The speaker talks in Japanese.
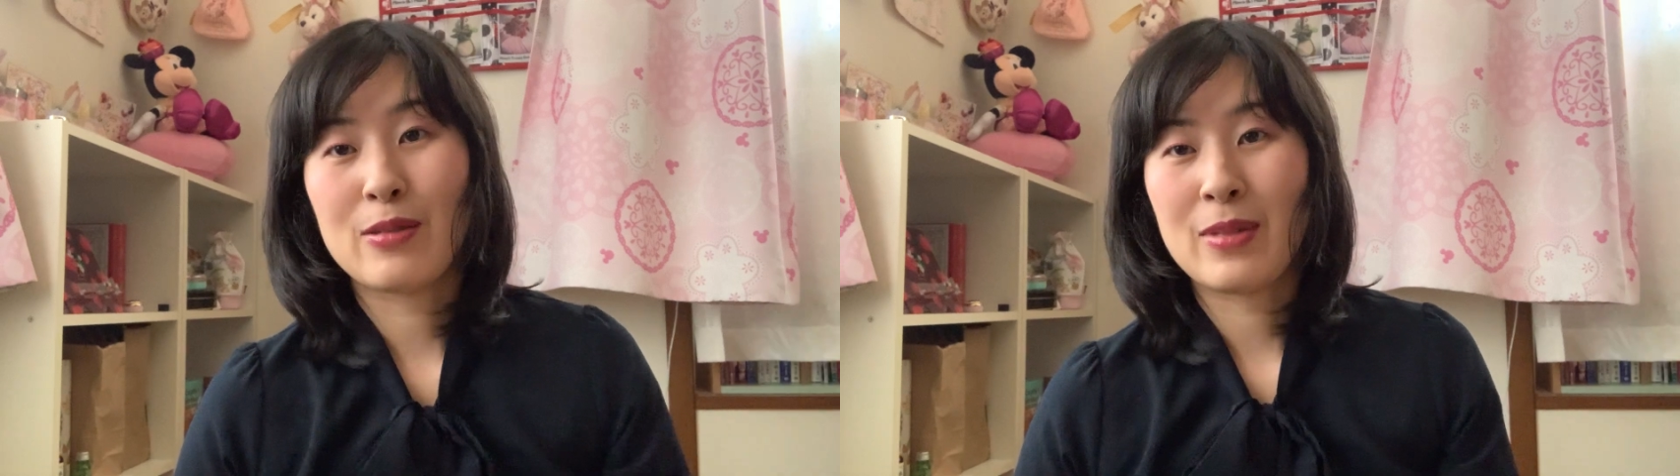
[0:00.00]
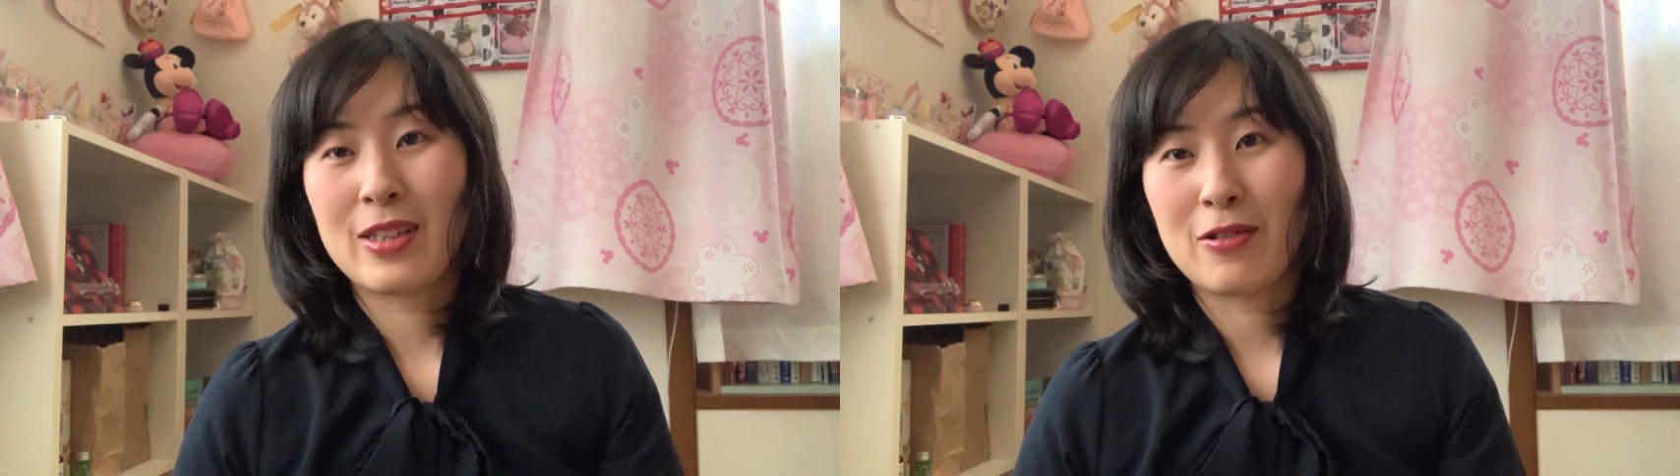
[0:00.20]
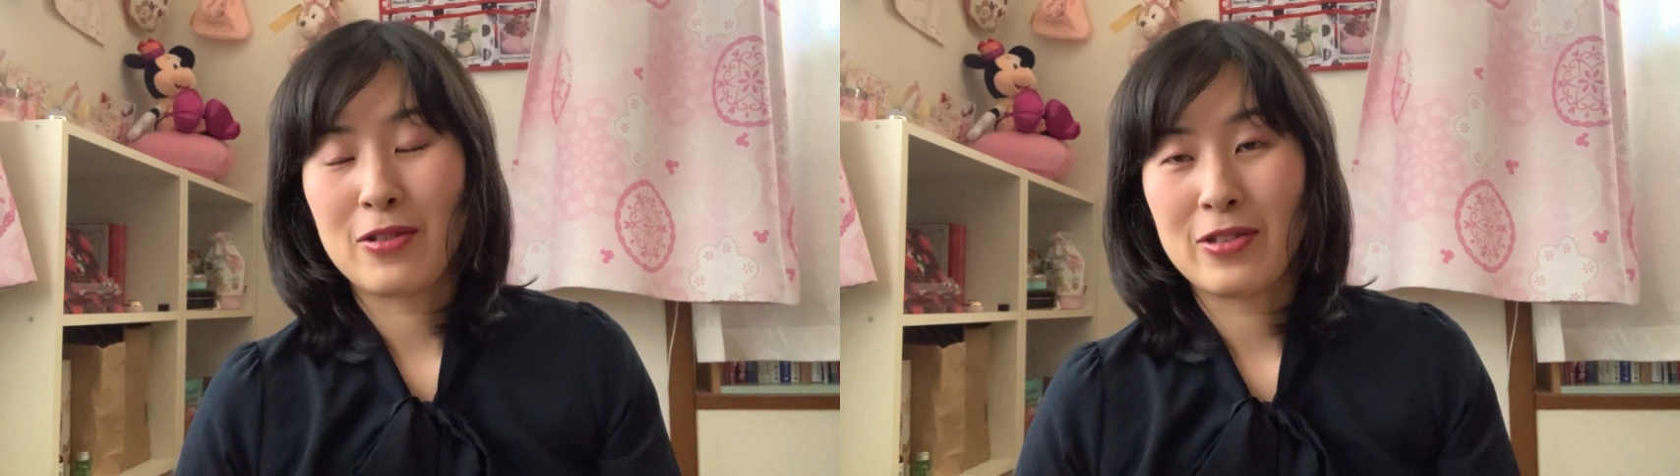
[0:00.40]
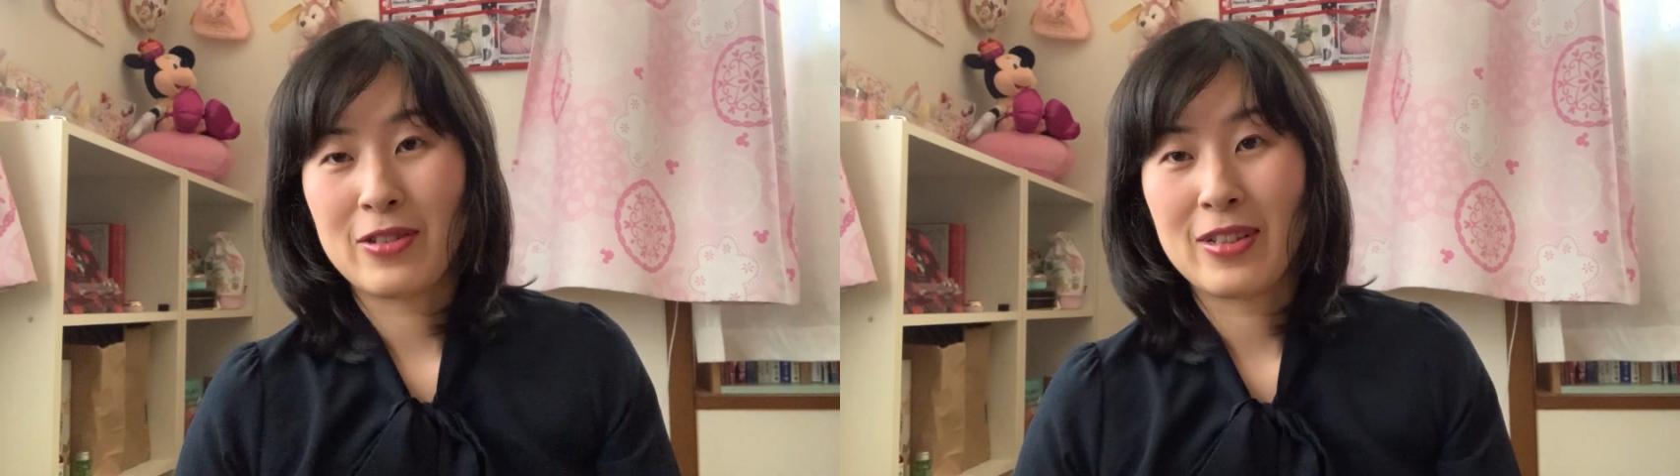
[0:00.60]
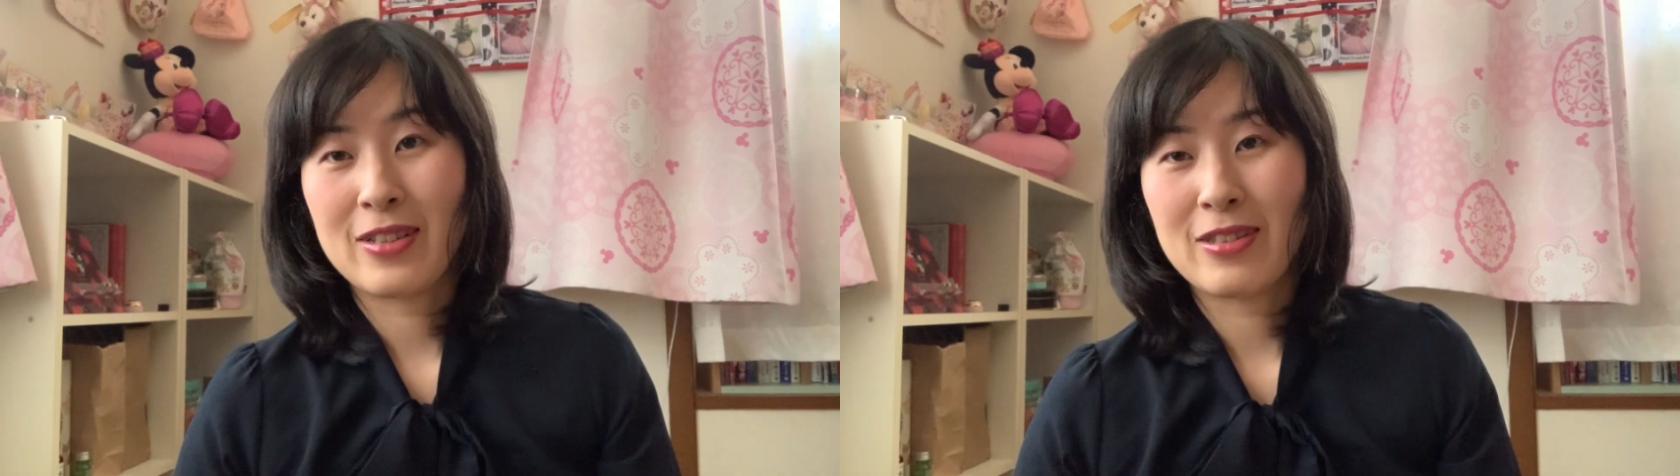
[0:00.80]
集めた御朱
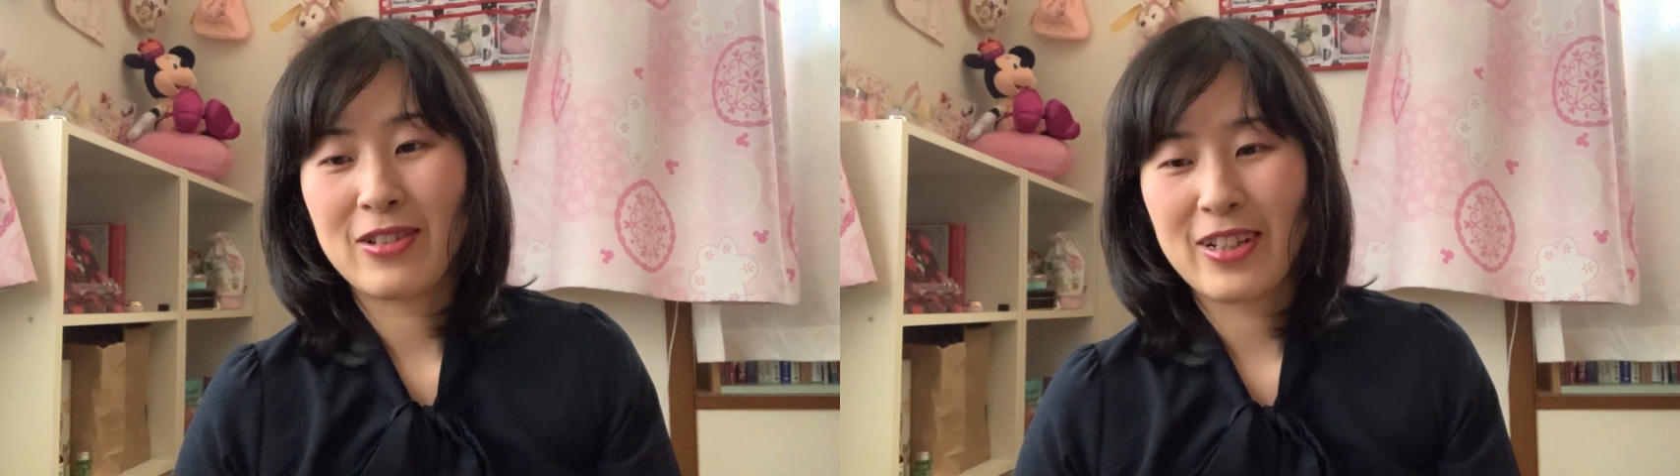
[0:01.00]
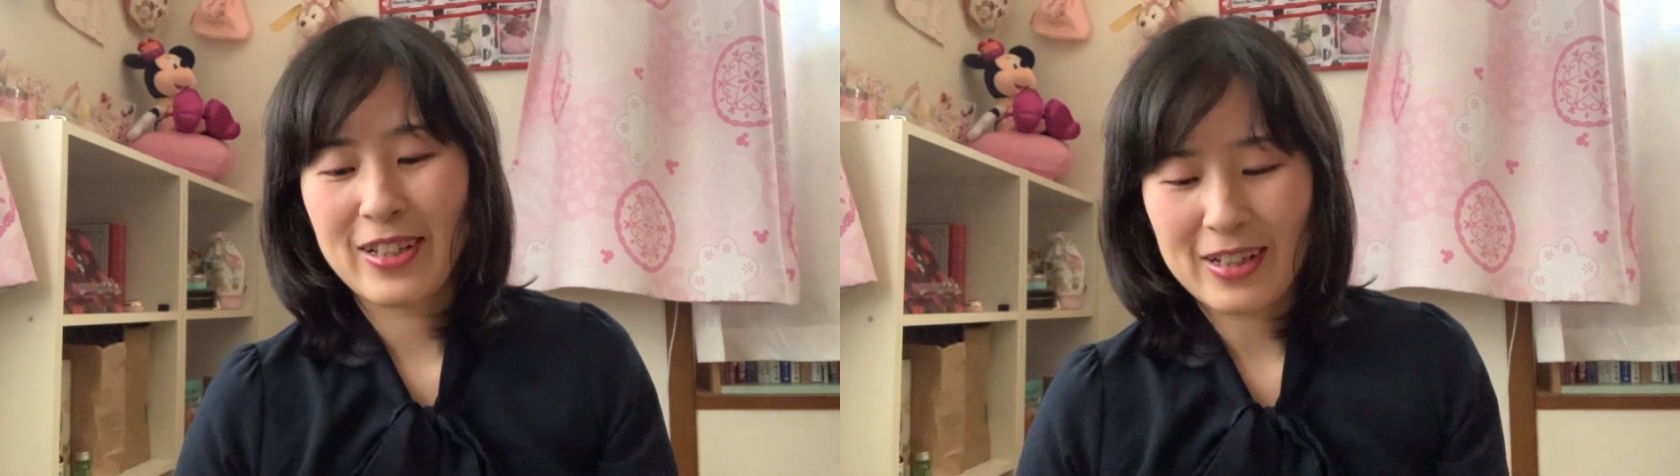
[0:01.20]
印どれ